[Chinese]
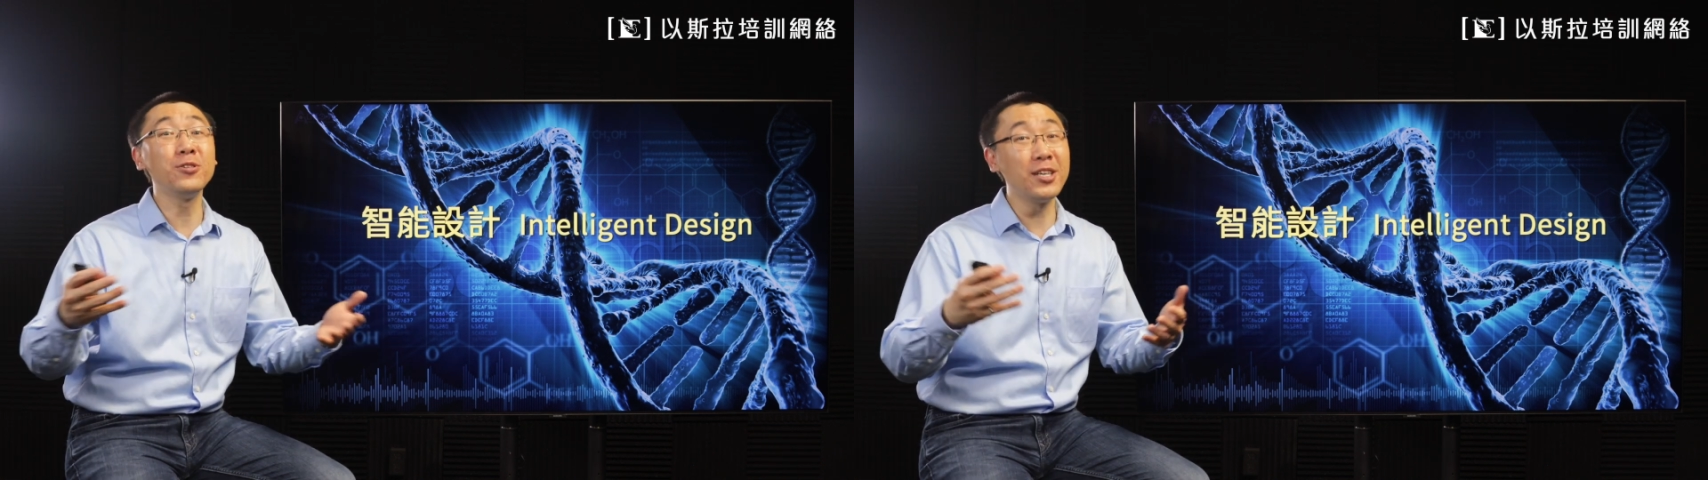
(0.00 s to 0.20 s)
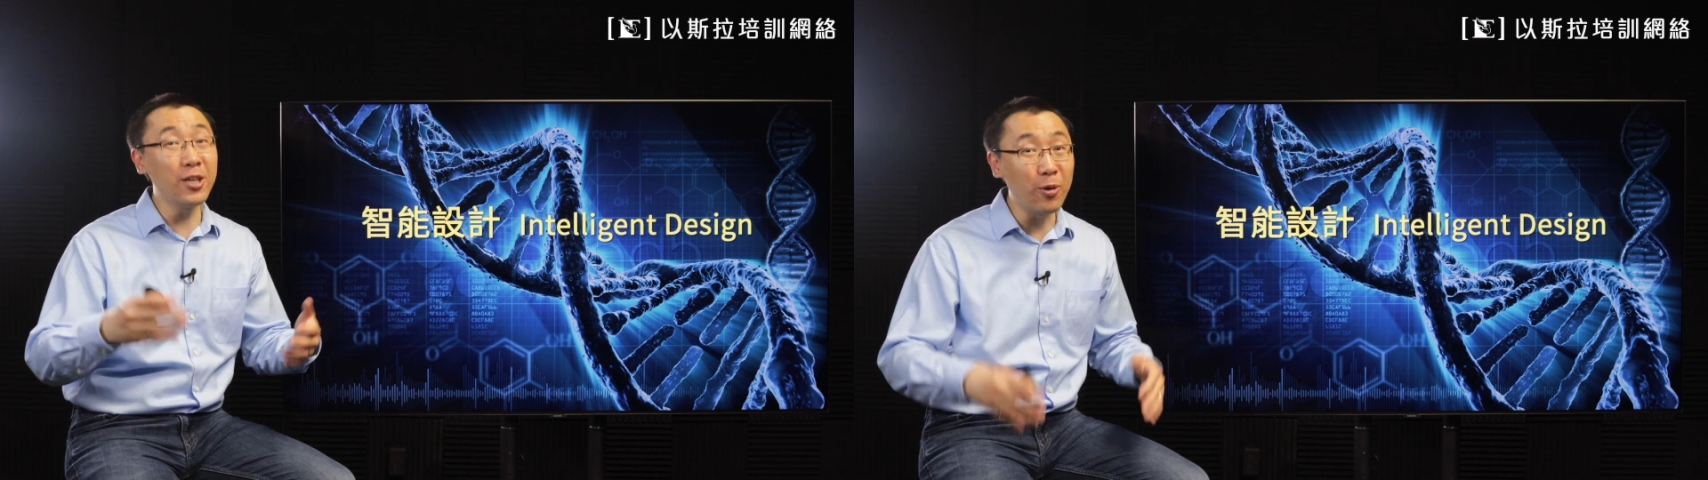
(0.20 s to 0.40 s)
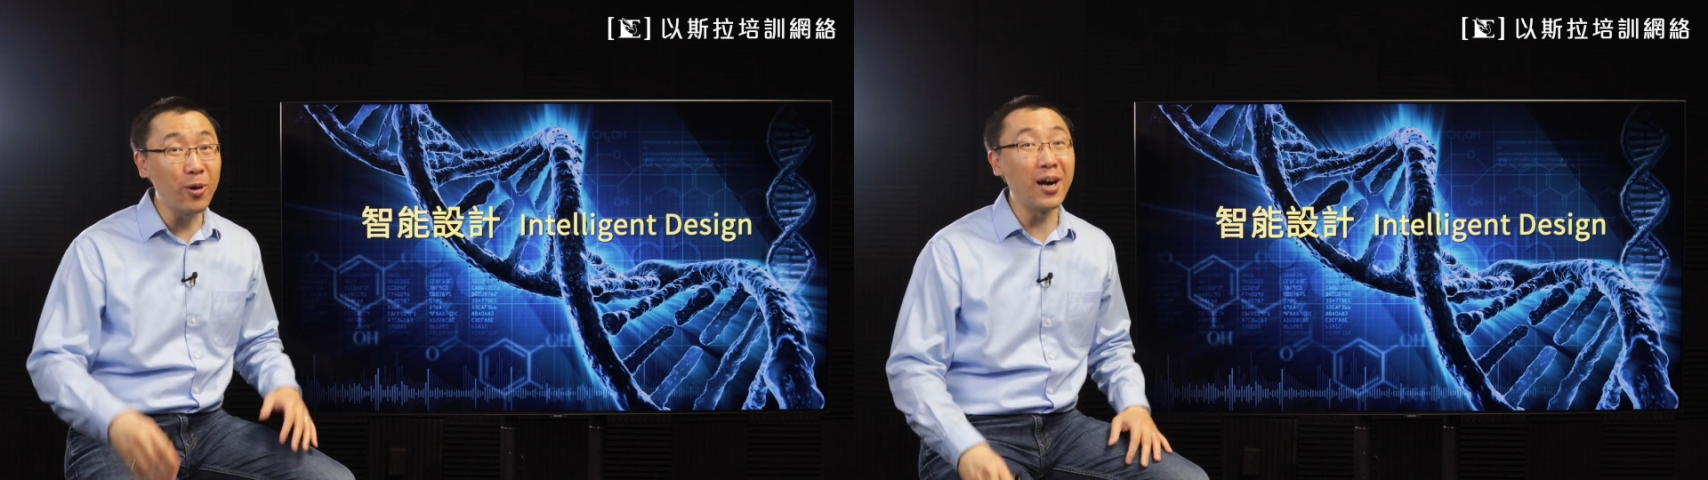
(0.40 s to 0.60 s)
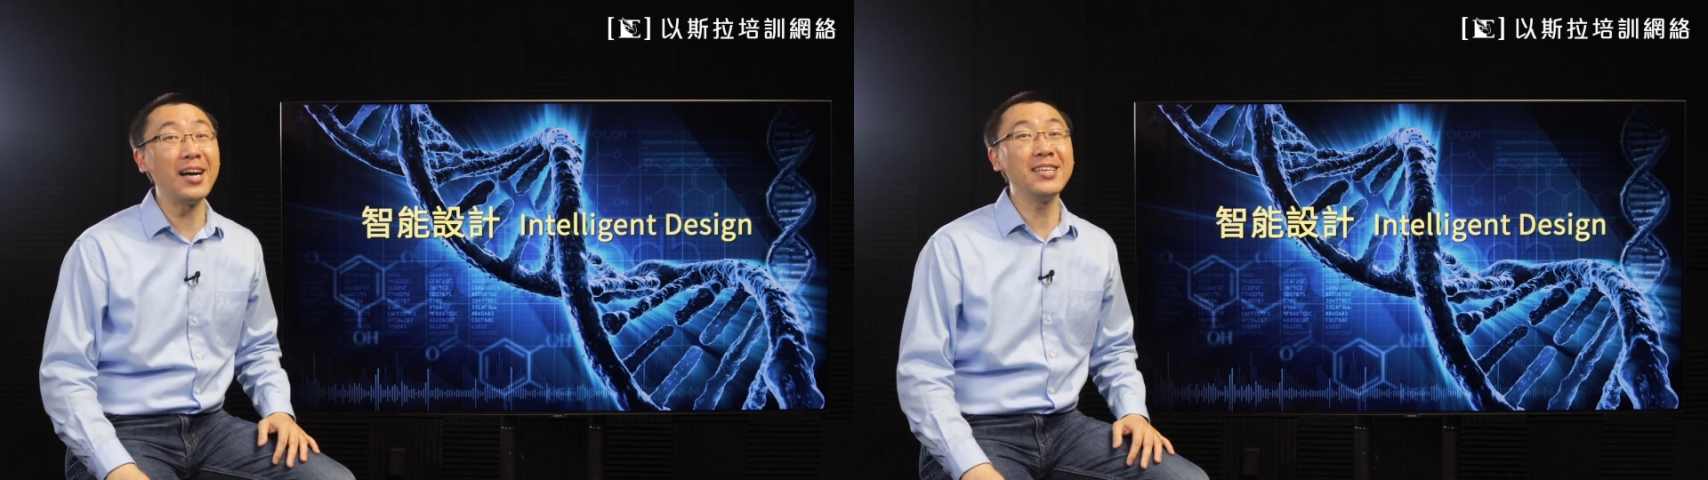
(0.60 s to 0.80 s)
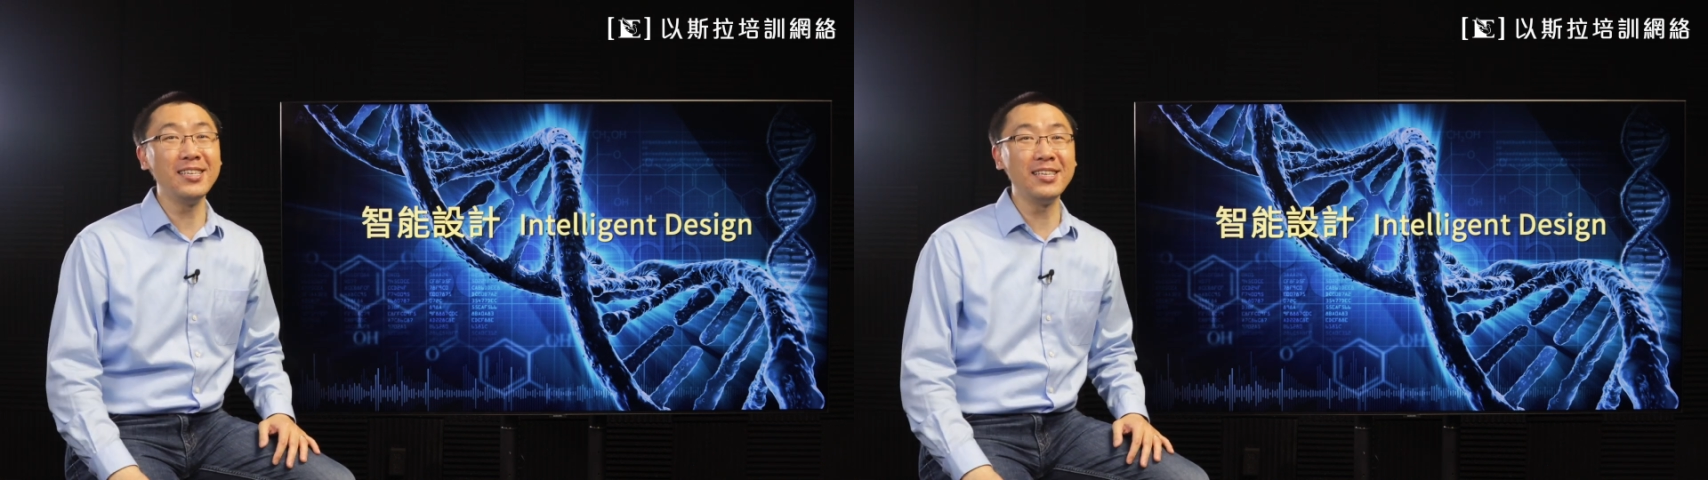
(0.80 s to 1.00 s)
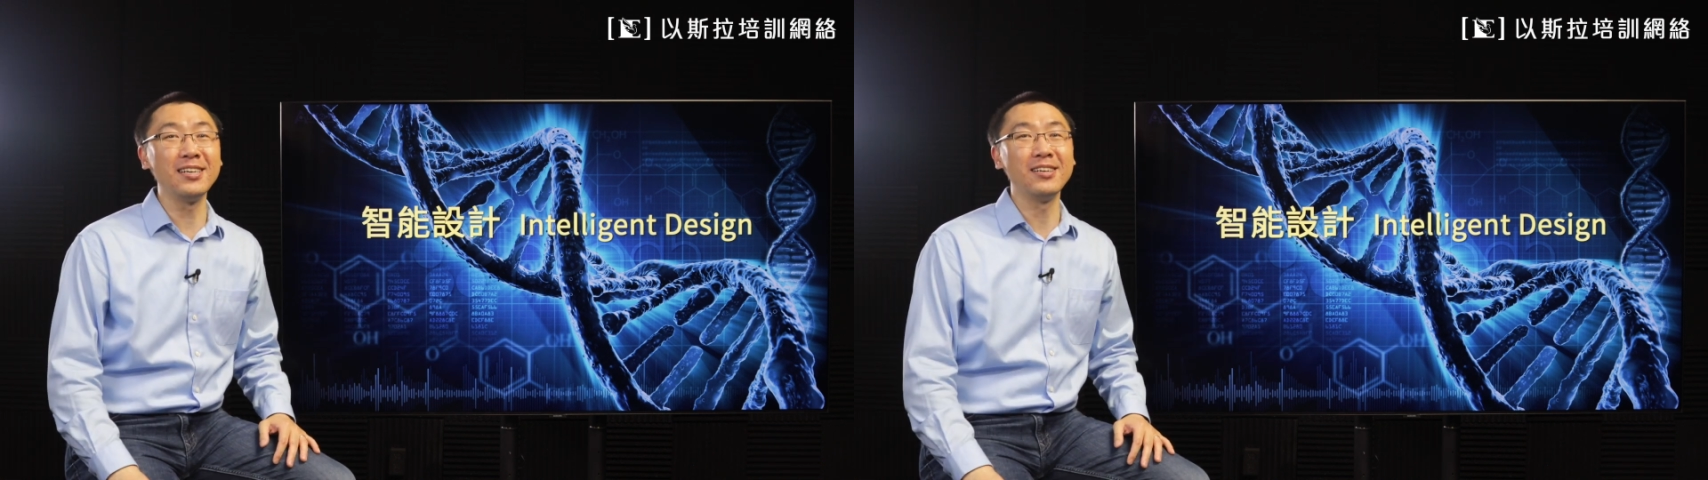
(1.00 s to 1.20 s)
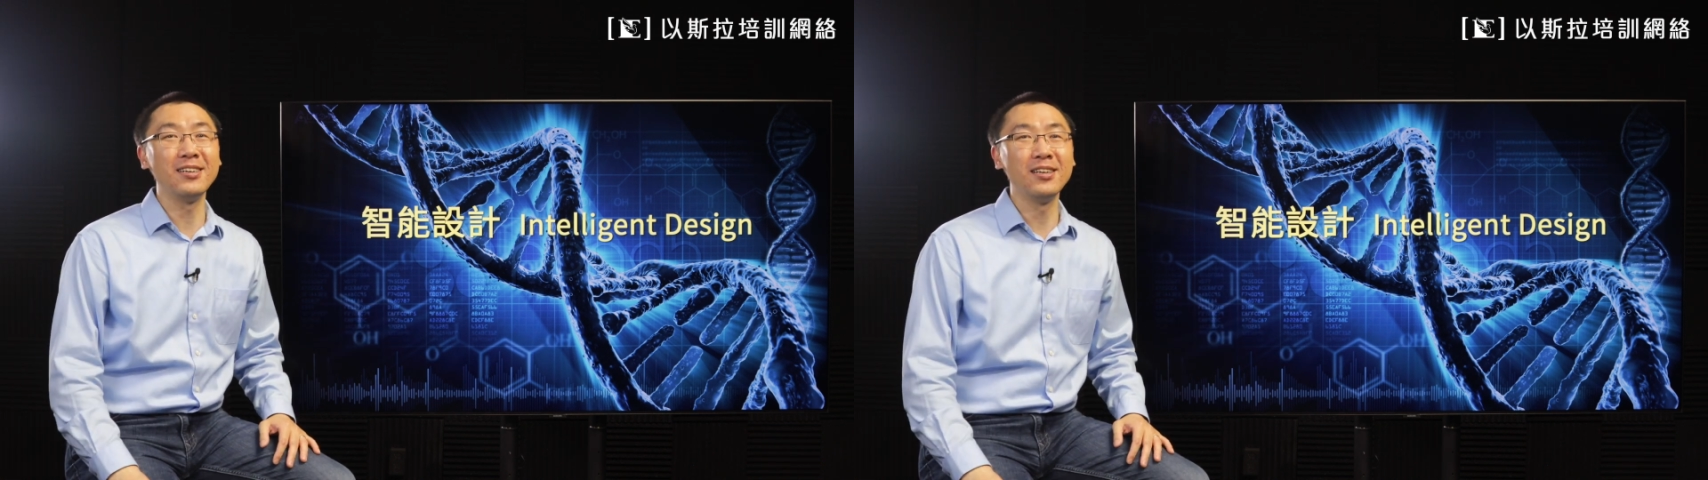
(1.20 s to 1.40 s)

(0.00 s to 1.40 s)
人怀疑的。